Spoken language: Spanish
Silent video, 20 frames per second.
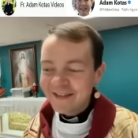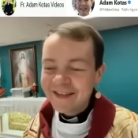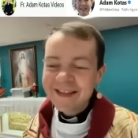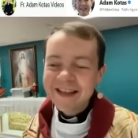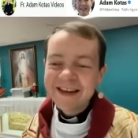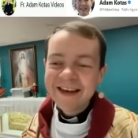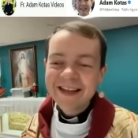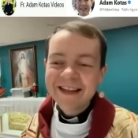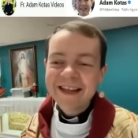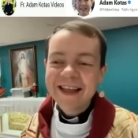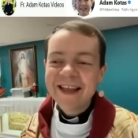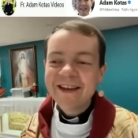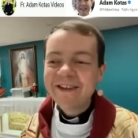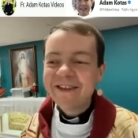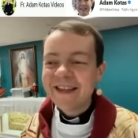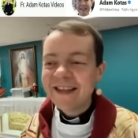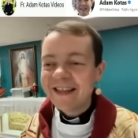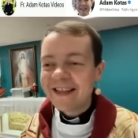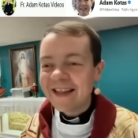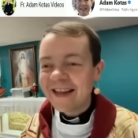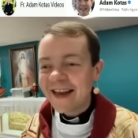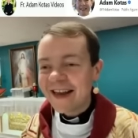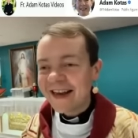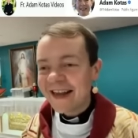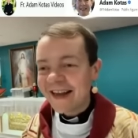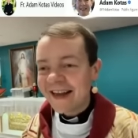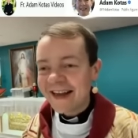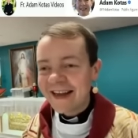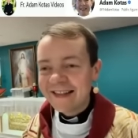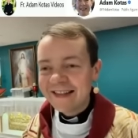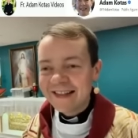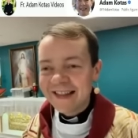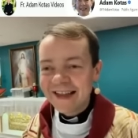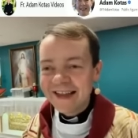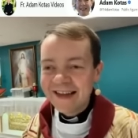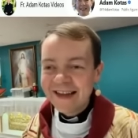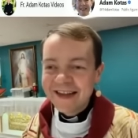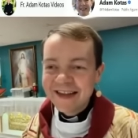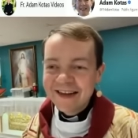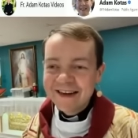A veces les quiero decir a la
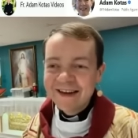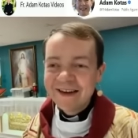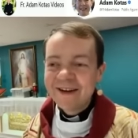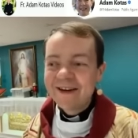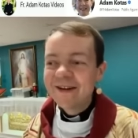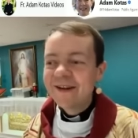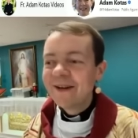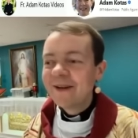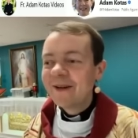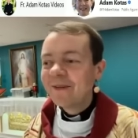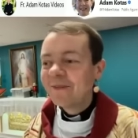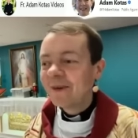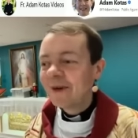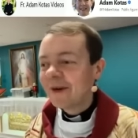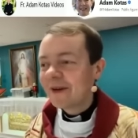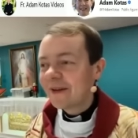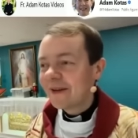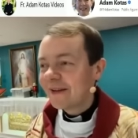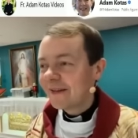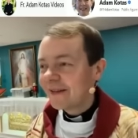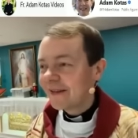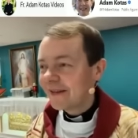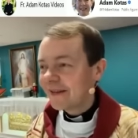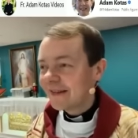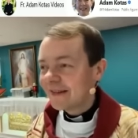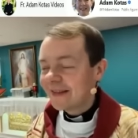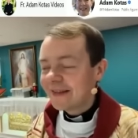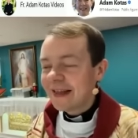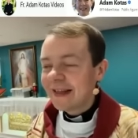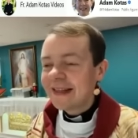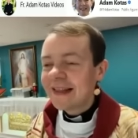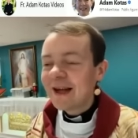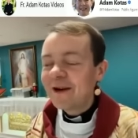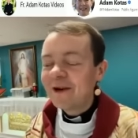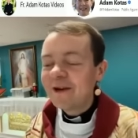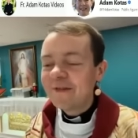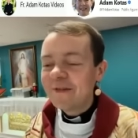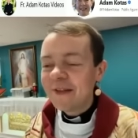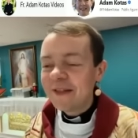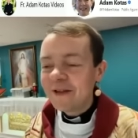gente, no, se te
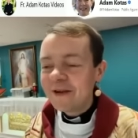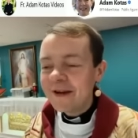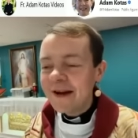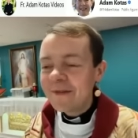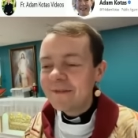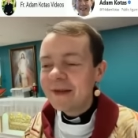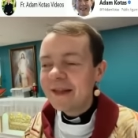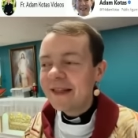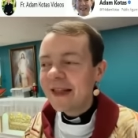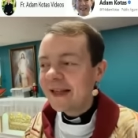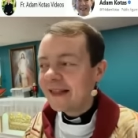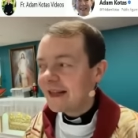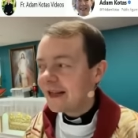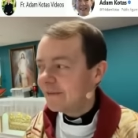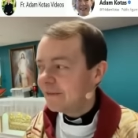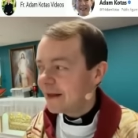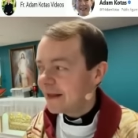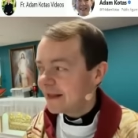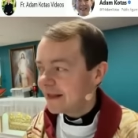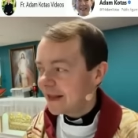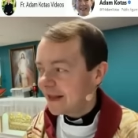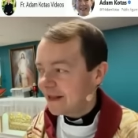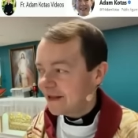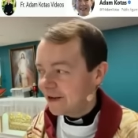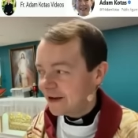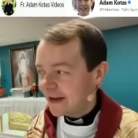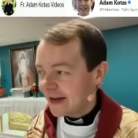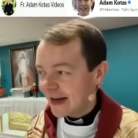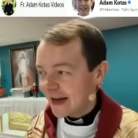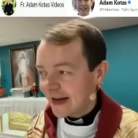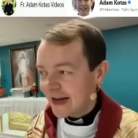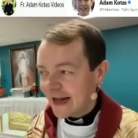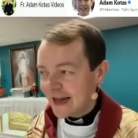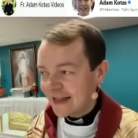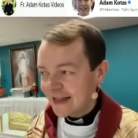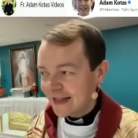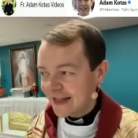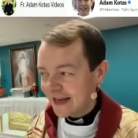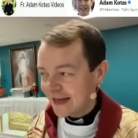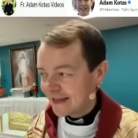olvidó la mitad del vestido en la
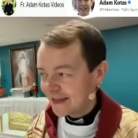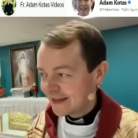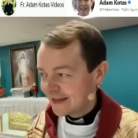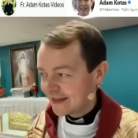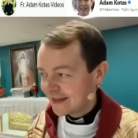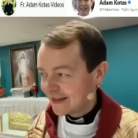casa.